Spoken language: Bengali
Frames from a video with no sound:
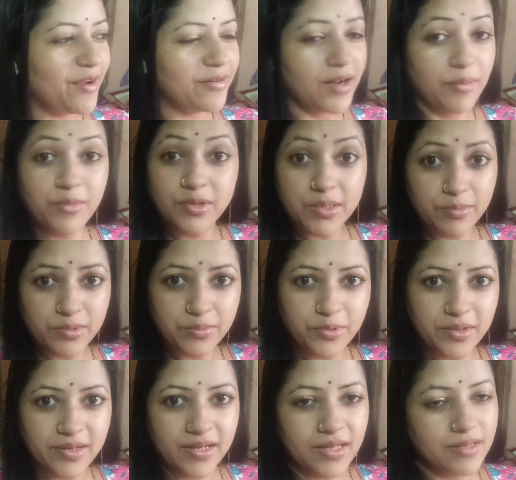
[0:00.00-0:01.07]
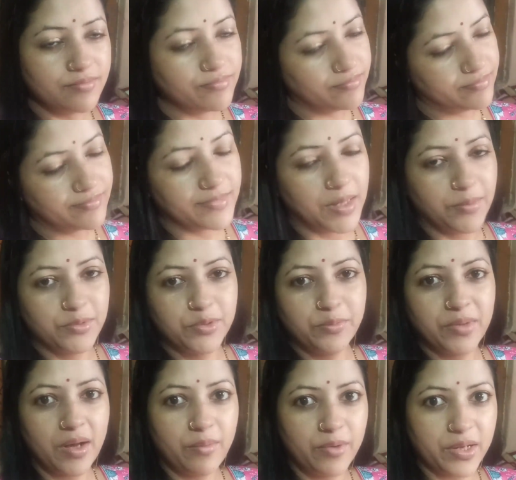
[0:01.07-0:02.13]
কারণ আমিও যেমন ভুলিনি তেমন
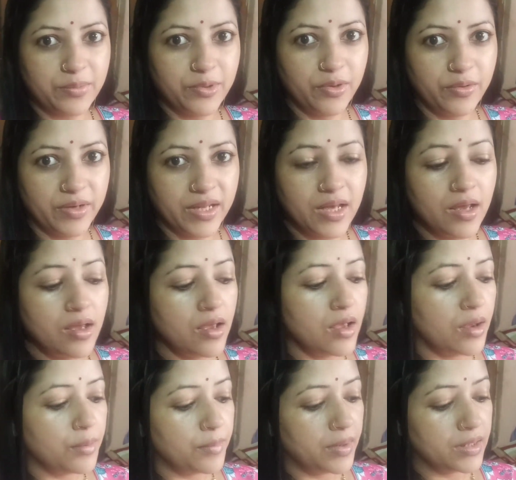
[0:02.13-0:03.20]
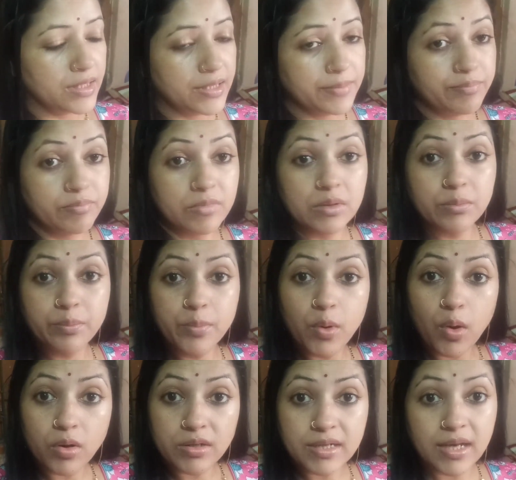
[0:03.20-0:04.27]
তোমরা আমাকে ভুলোনি মানে
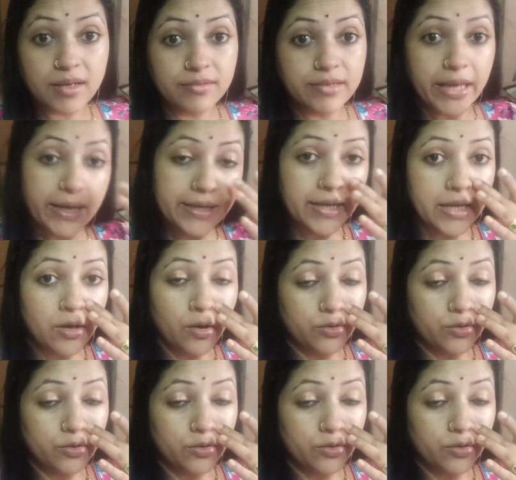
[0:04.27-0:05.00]
ব্লগটা দেই নেই